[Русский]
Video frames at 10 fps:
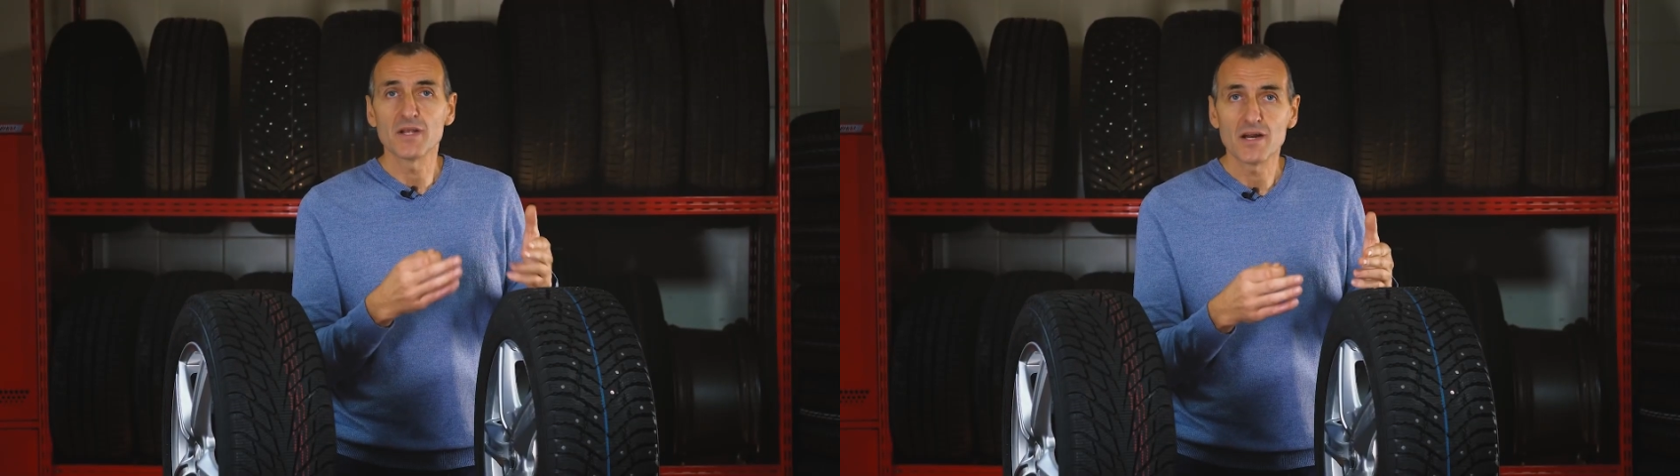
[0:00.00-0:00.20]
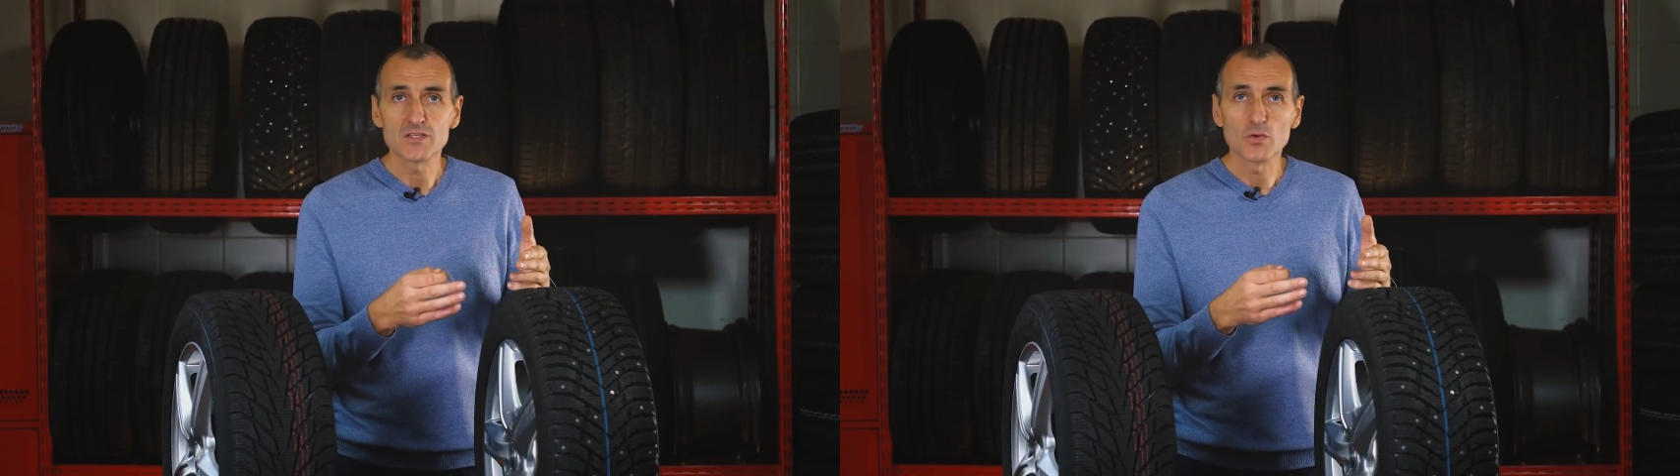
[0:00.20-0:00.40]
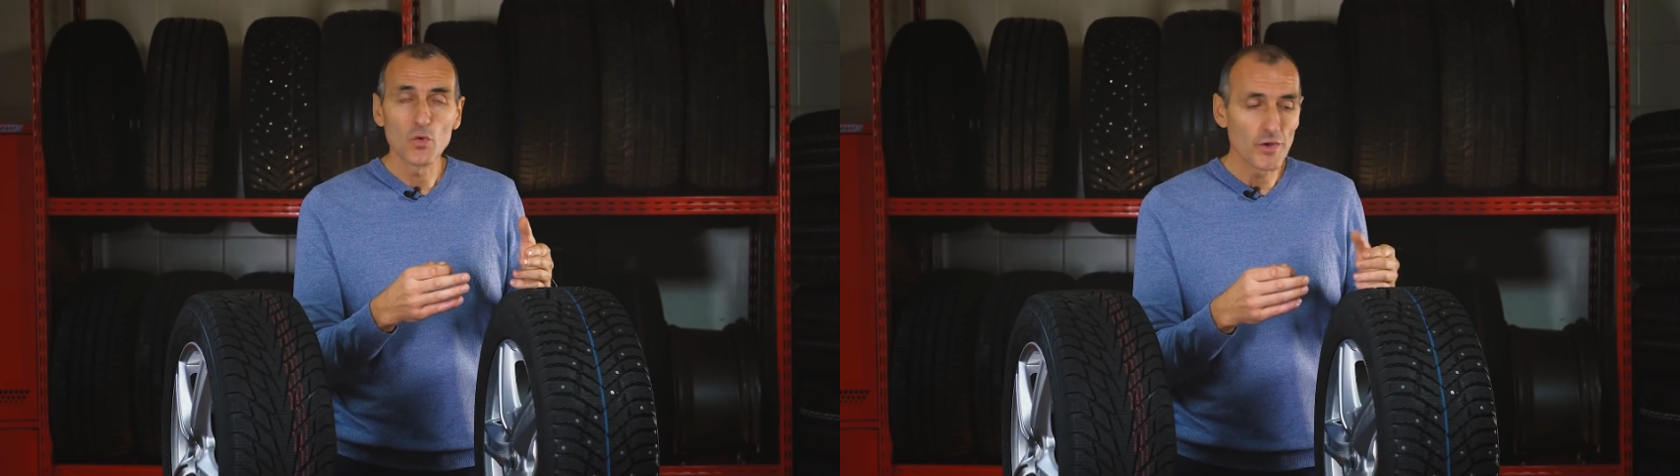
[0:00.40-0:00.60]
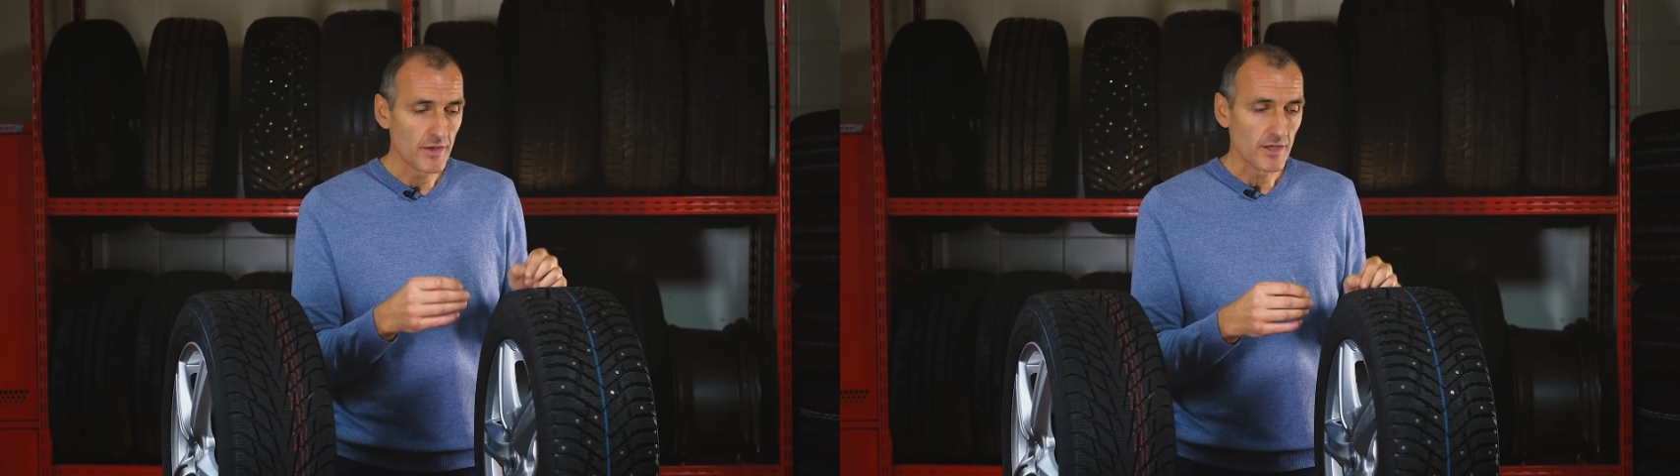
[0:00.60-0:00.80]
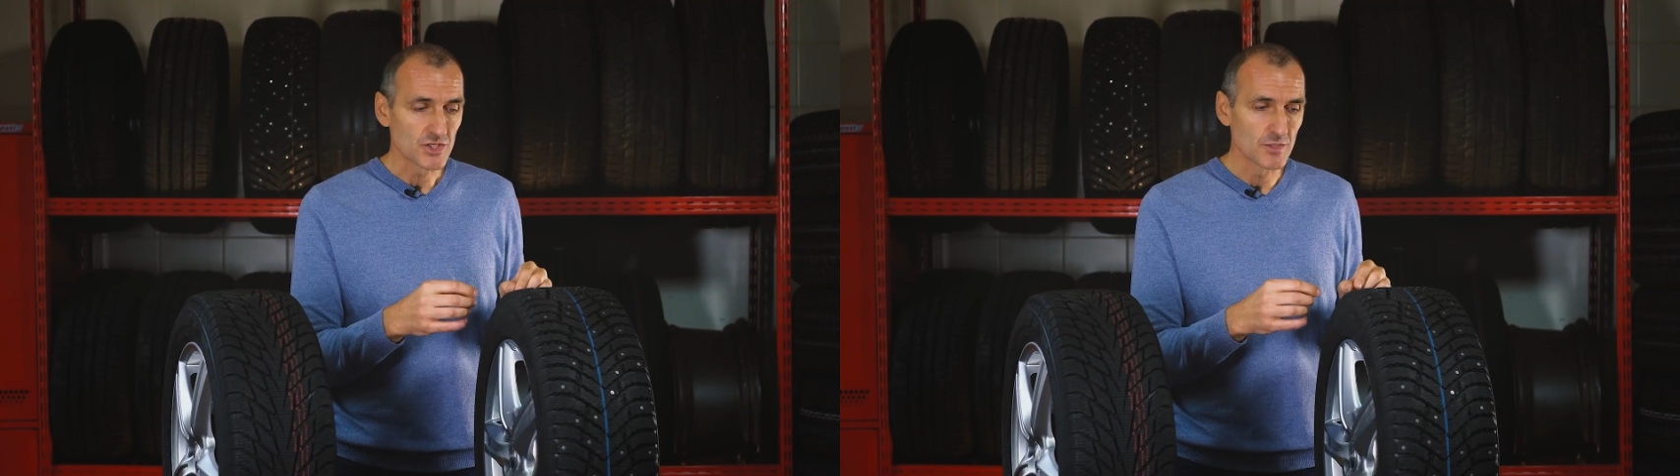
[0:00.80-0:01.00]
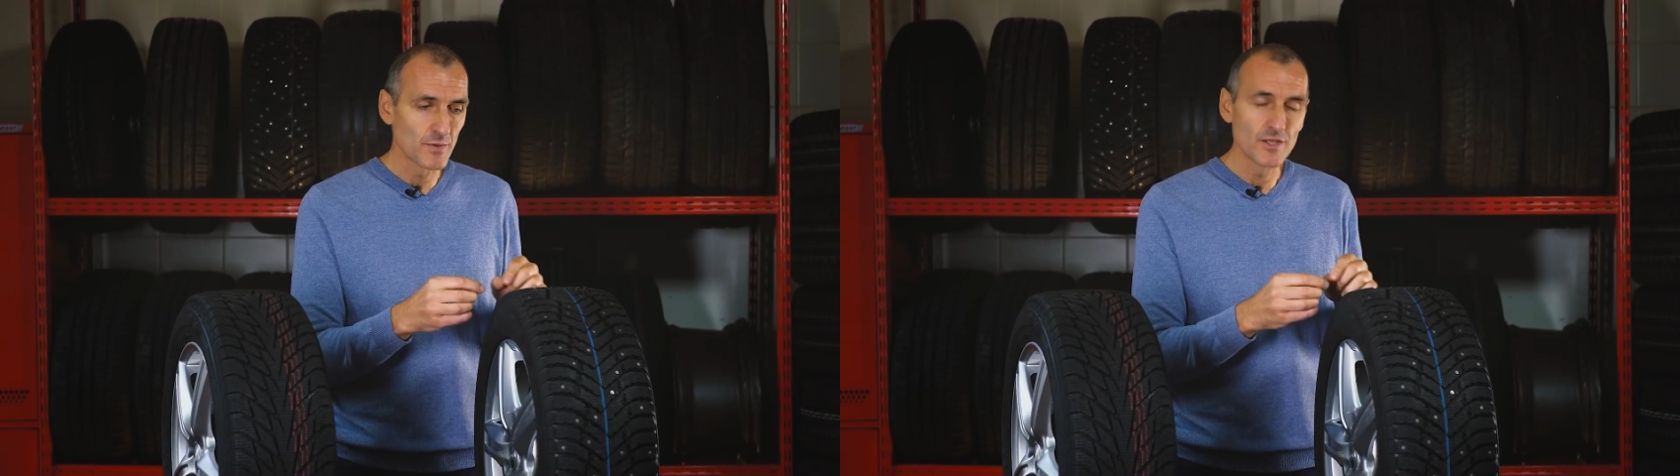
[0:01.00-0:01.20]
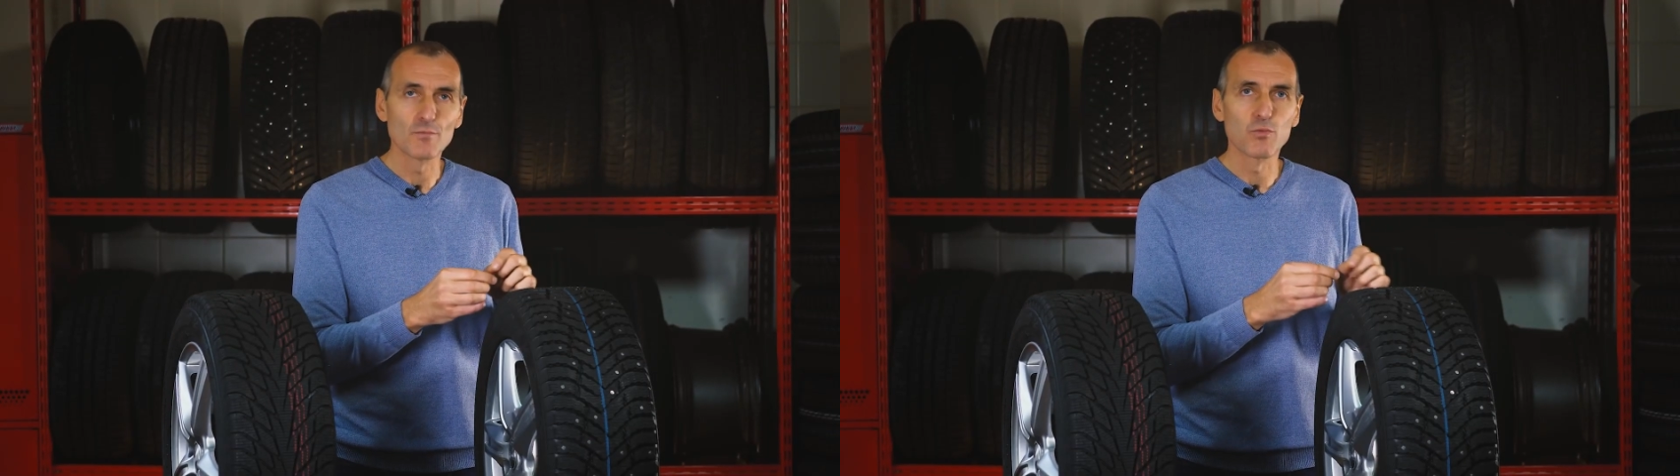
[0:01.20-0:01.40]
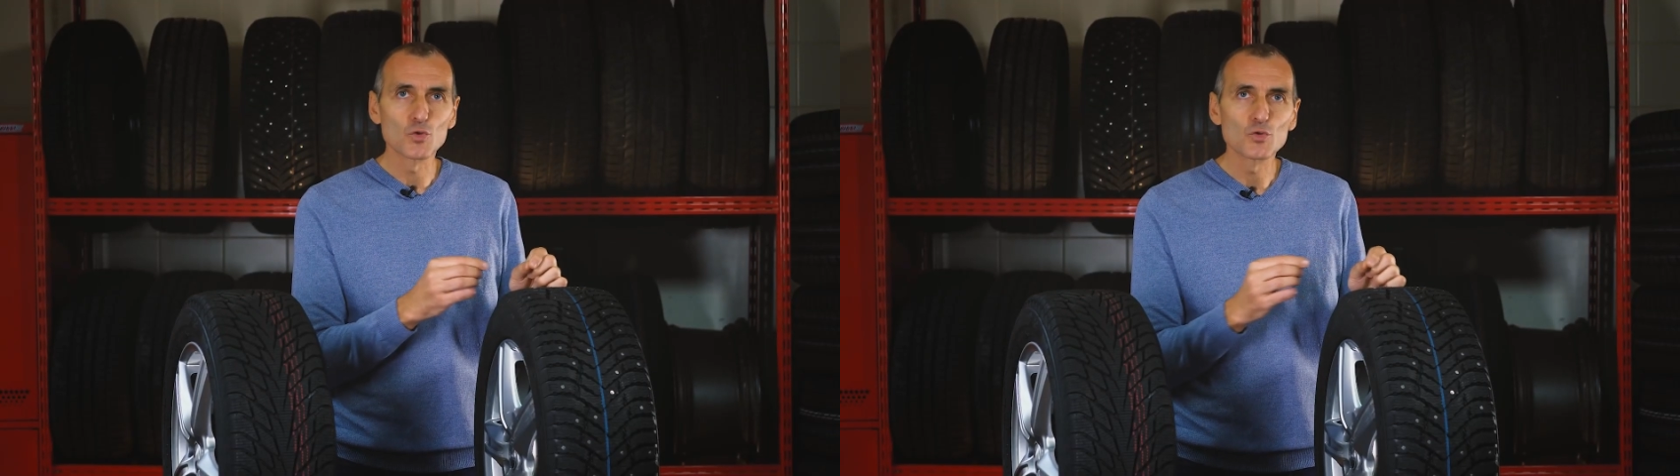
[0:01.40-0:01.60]
при разгоне шипы
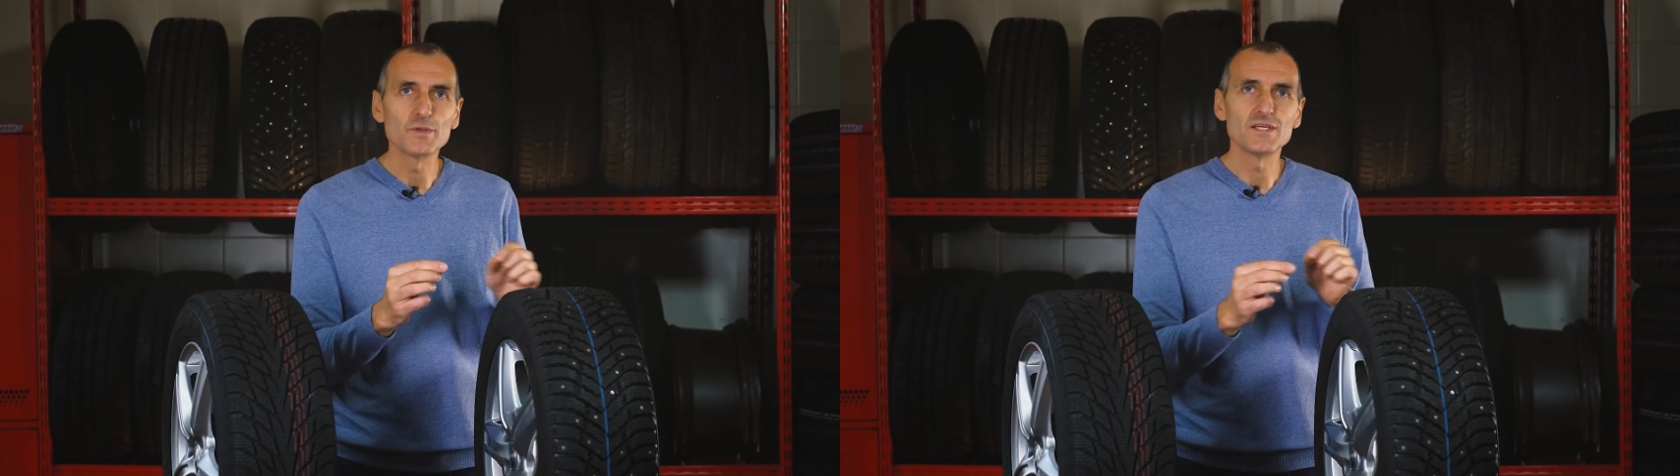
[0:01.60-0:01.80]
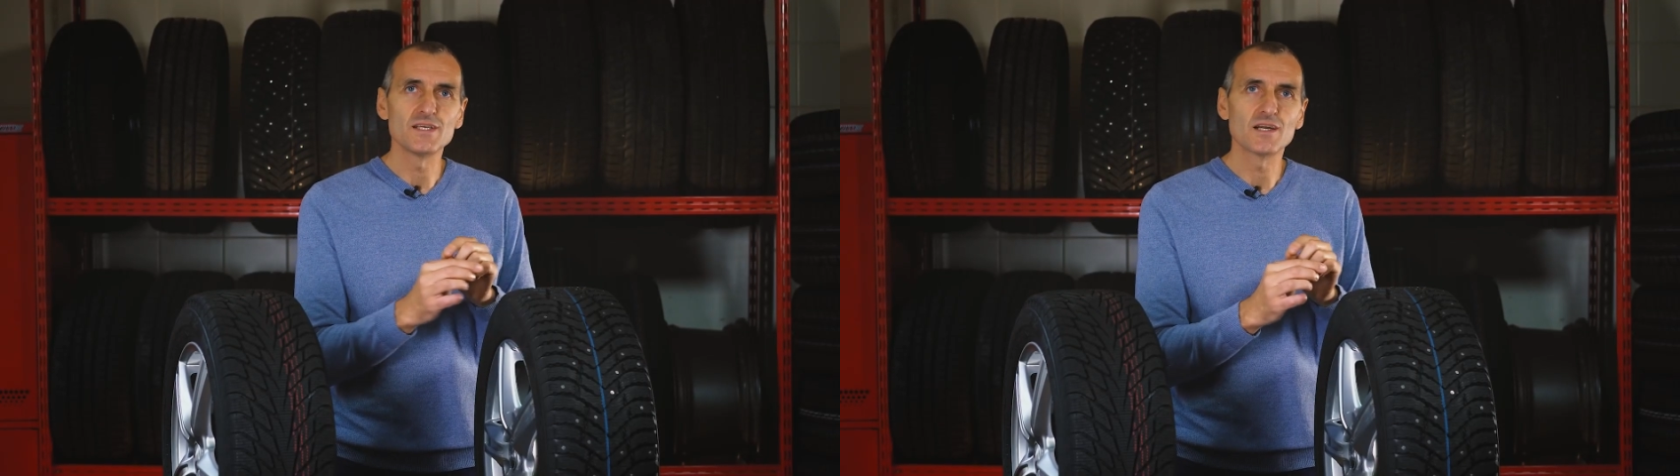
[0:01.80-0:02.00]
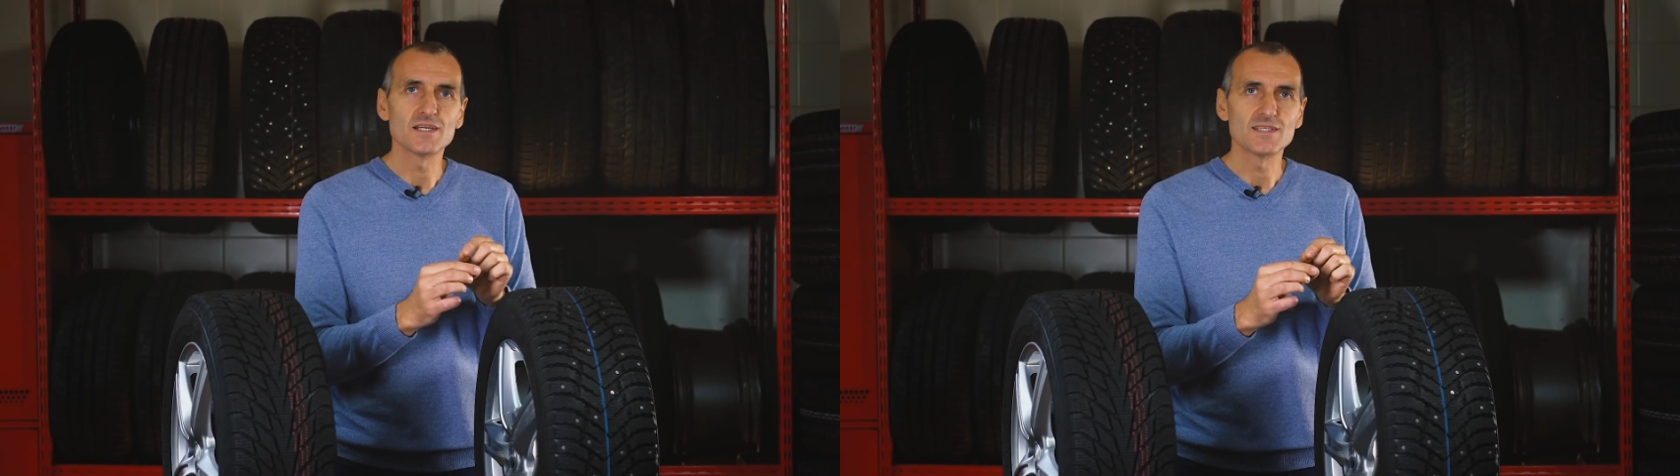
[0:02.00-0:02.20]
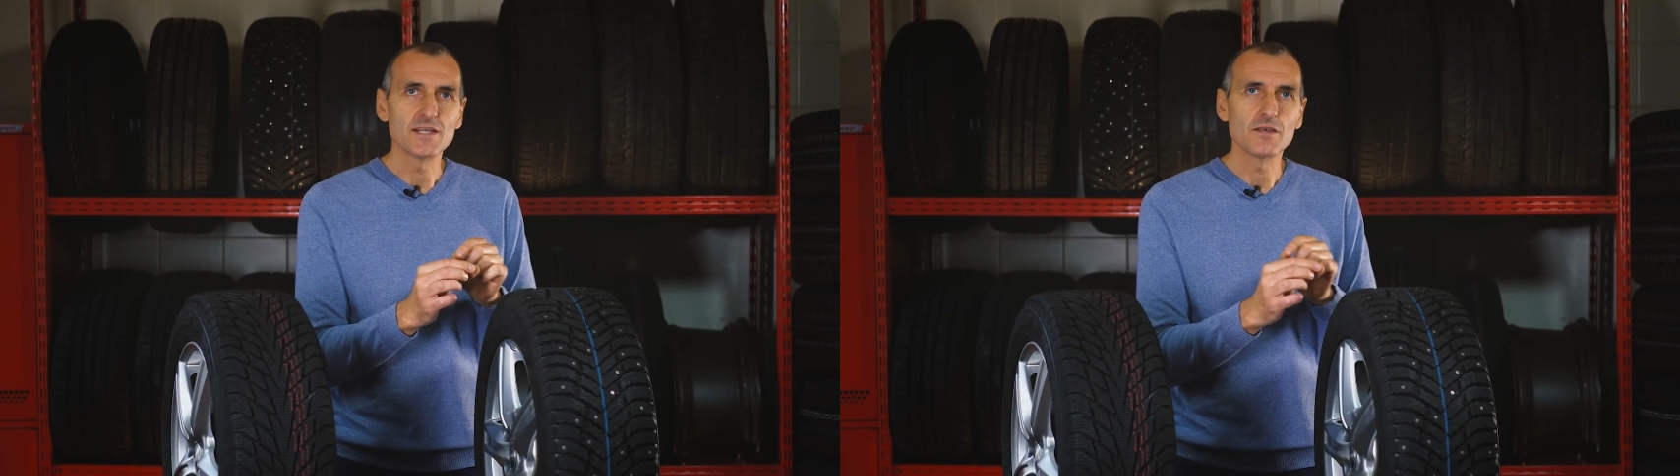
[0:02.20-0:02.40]
не будут пересекаться,